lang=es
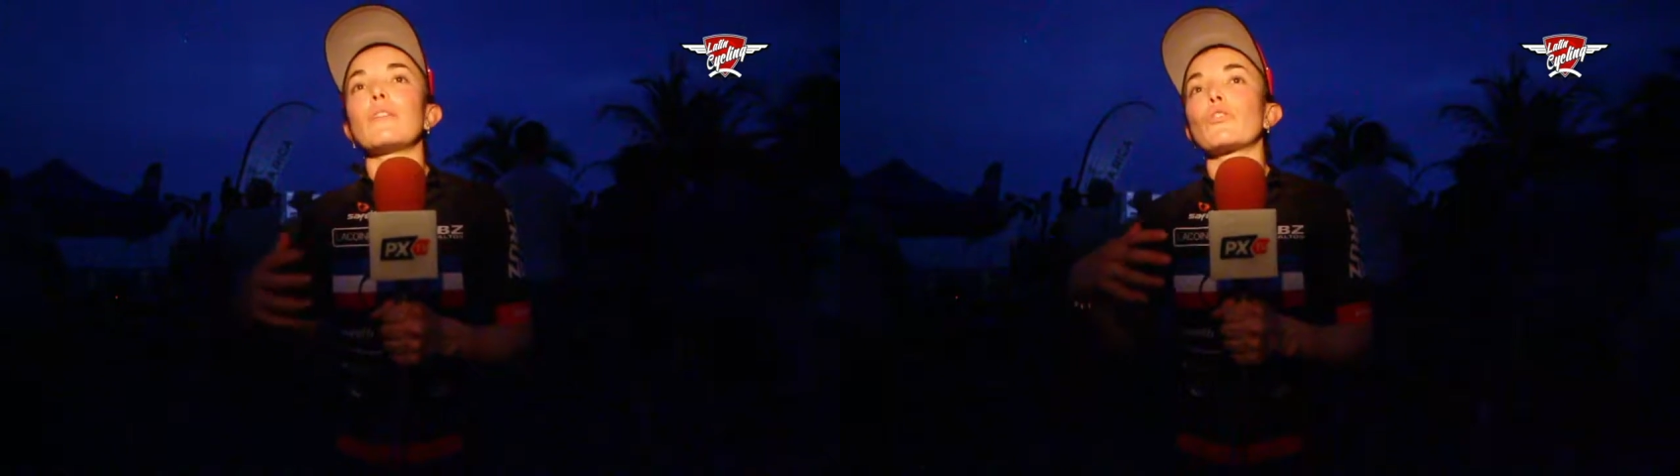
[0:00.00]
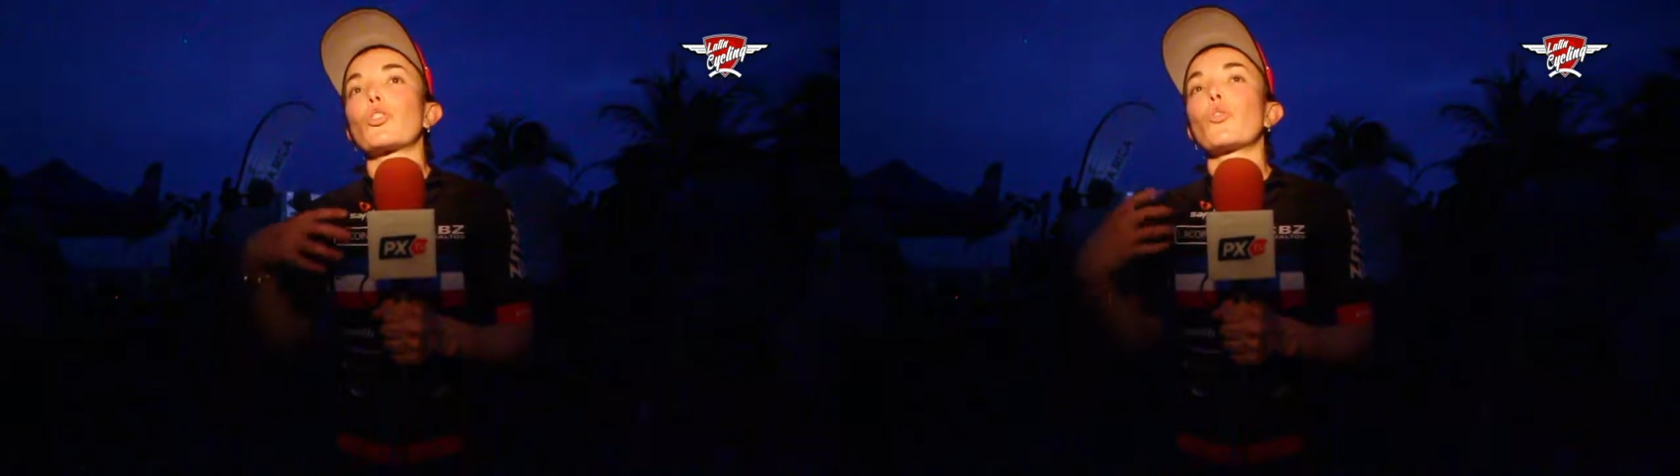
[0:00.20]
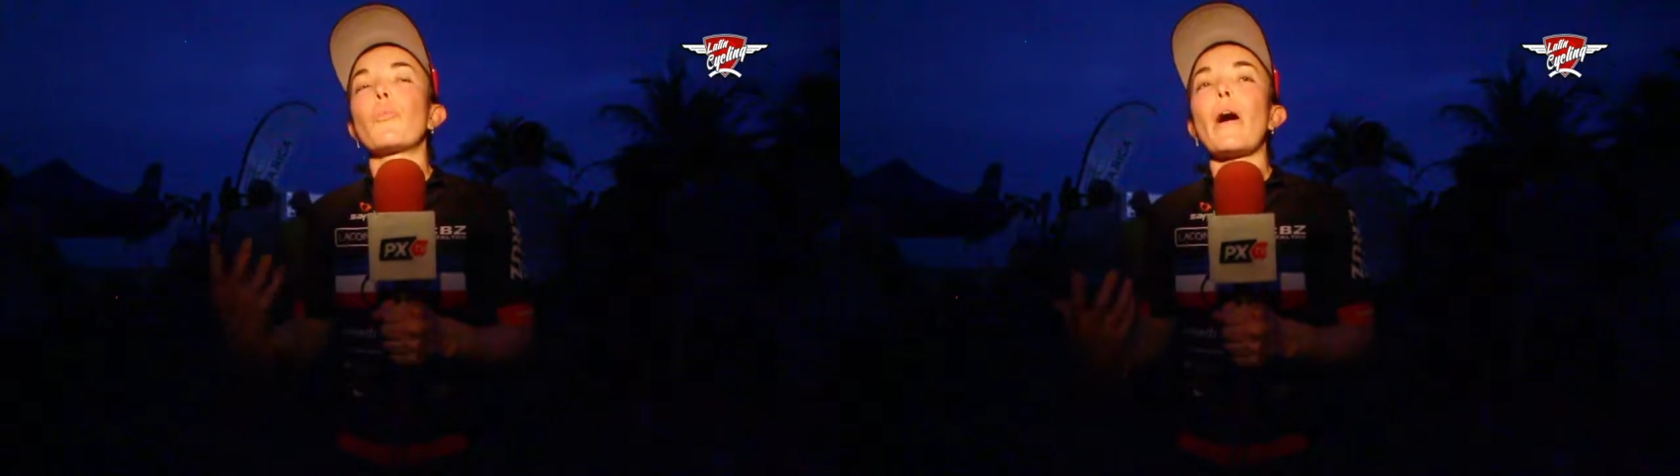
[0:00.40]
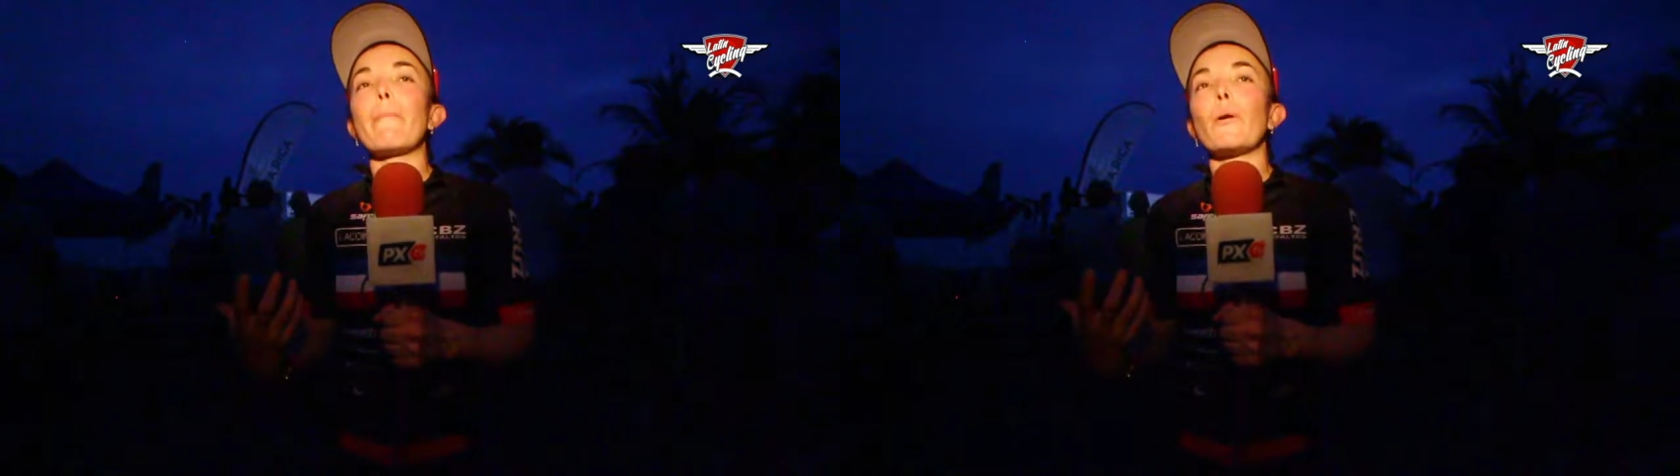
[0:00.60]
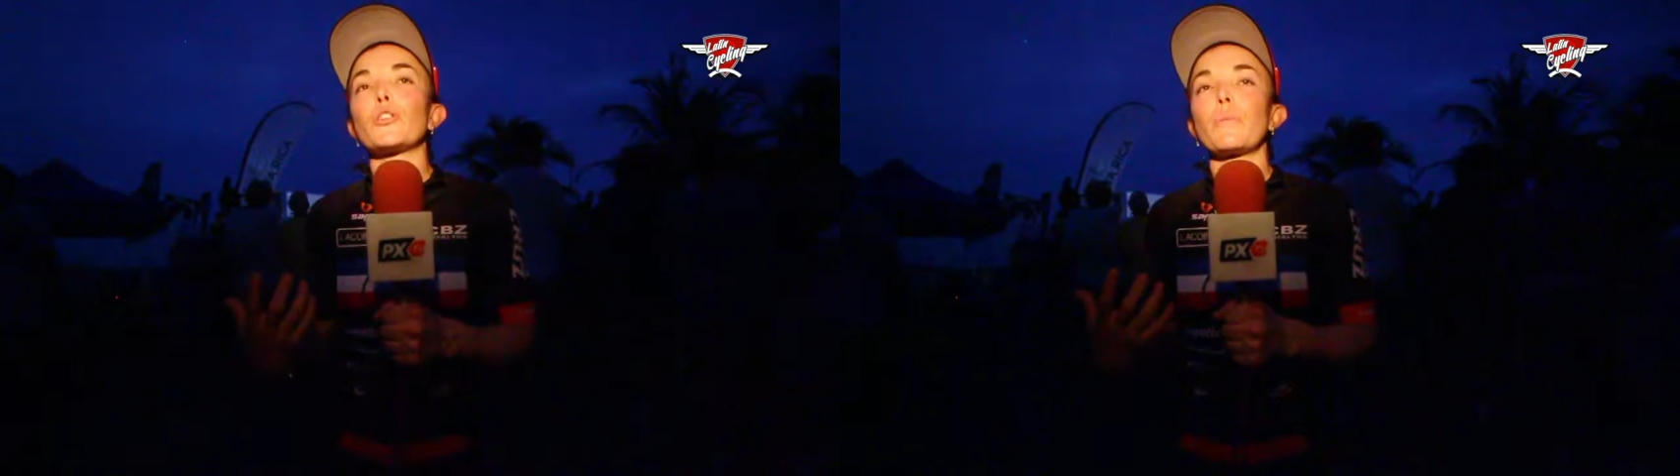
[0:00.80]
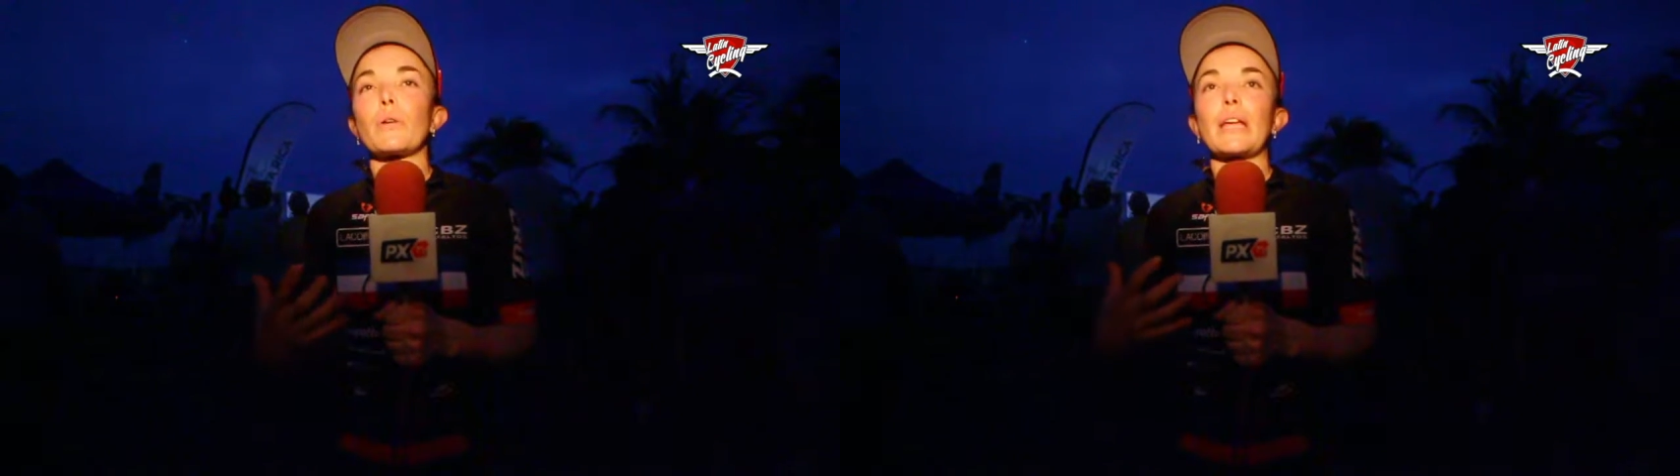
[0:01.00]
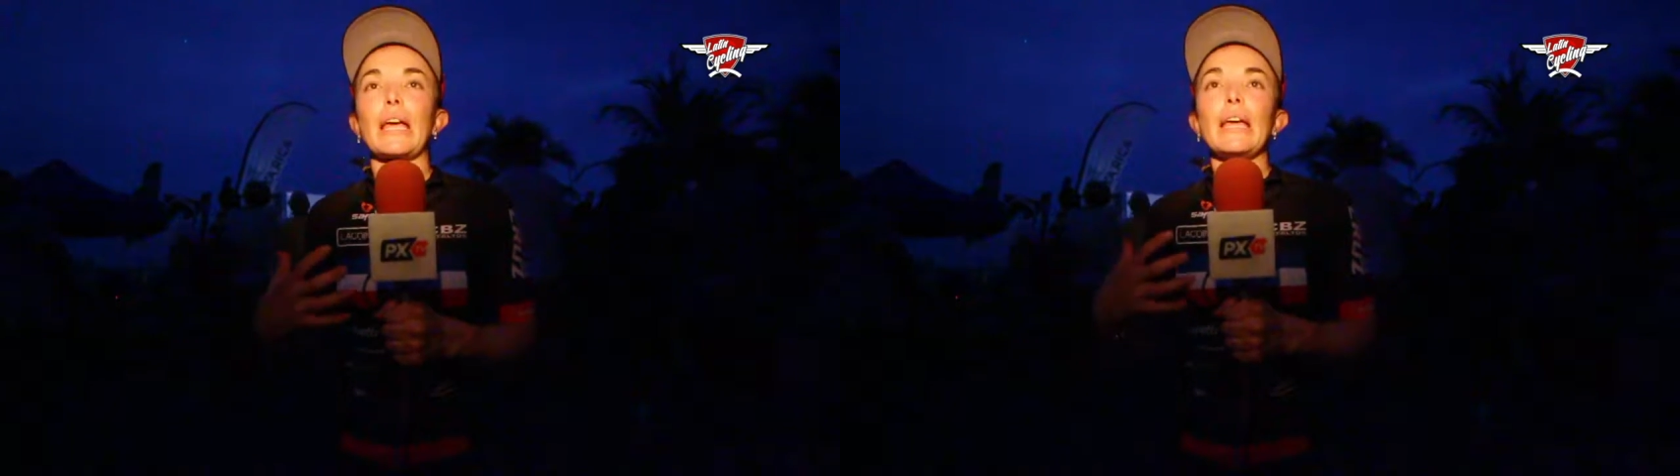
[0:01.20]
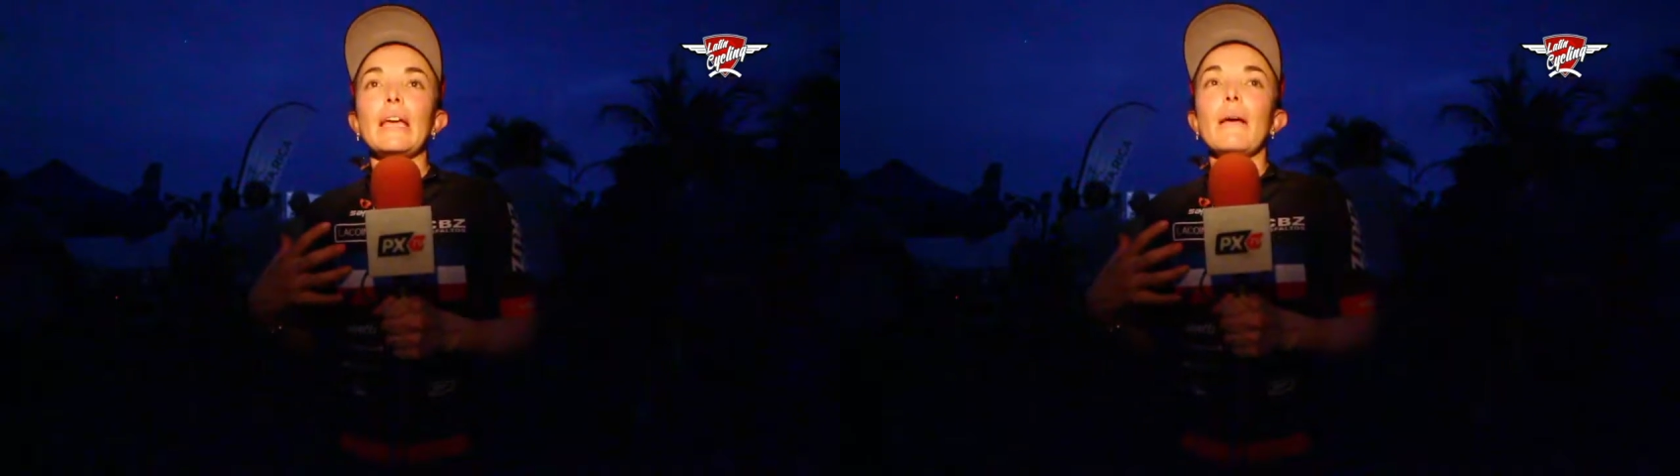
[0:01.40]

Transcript: y nuestro grupo de apoyo porque